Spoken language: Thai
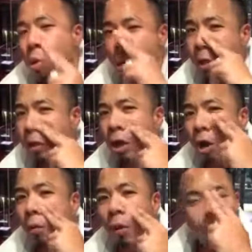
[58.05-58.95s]
เดี๋ยวจะล
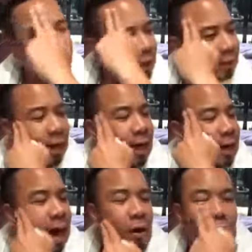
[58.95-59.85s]
องรีวิวให้ใช้
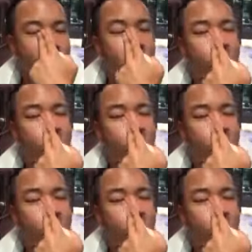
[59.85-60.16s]
นานๆก่อน